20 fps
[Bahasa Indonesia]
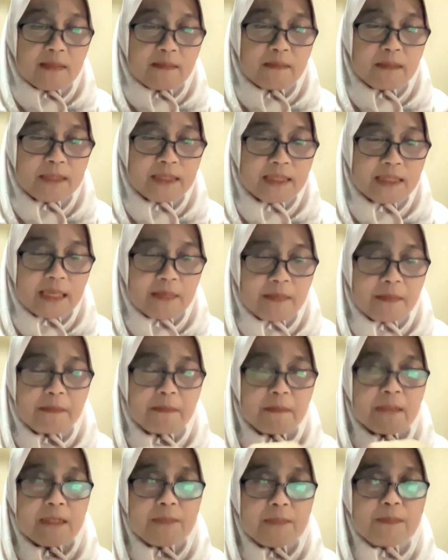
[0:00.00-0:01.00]
bisa
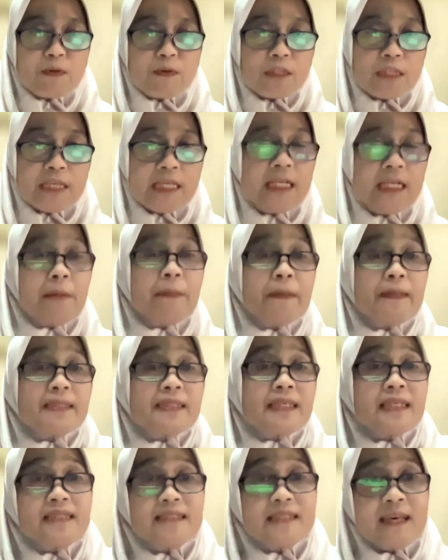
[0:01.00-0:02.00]
membeli protein apa
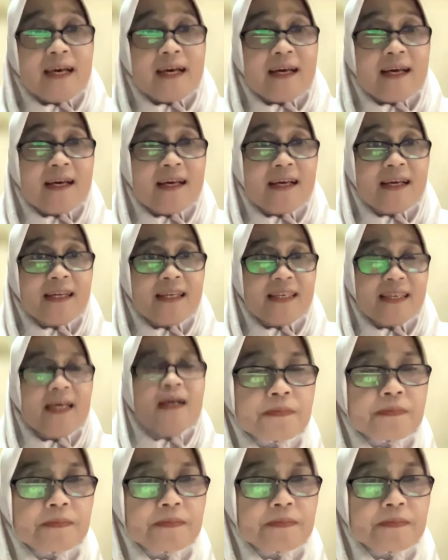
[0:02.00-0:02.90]
saja ya.